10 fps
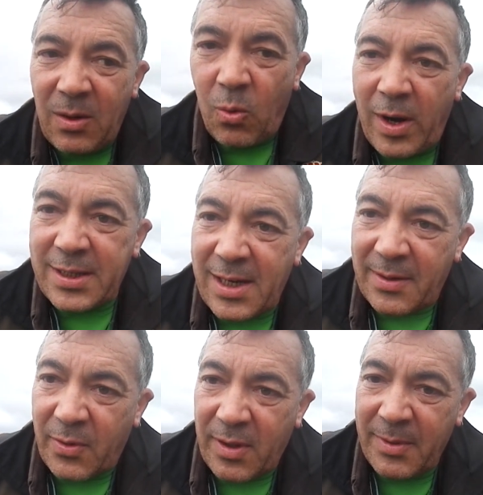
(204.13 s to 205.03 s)
cuál es el
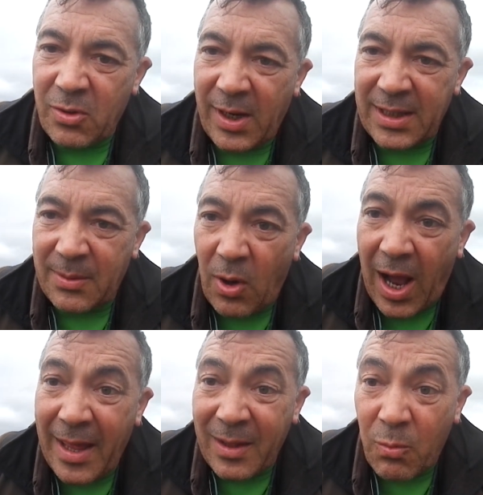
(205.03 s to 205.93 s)
reforzamiento negativo
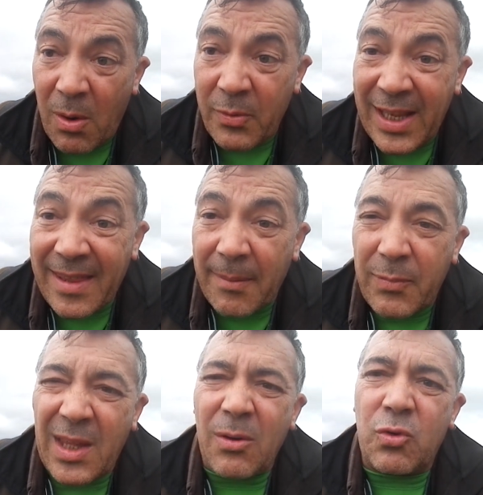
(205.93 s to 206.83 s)
adecuado y
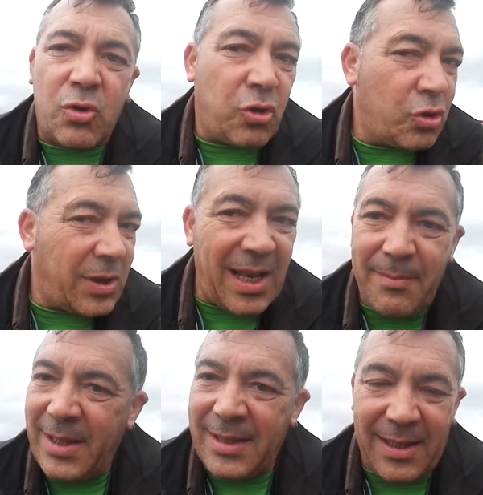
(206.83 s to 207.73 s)
adaptado
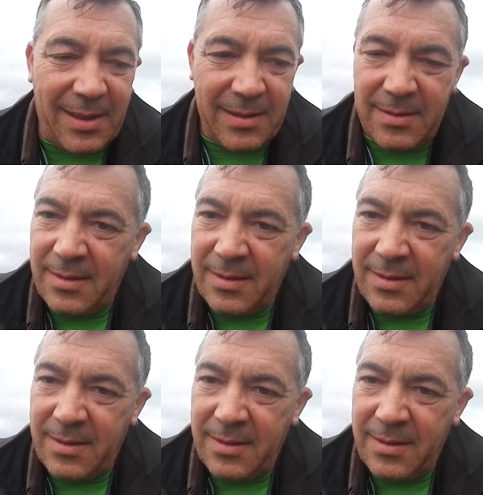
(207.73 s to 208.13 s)
totalmente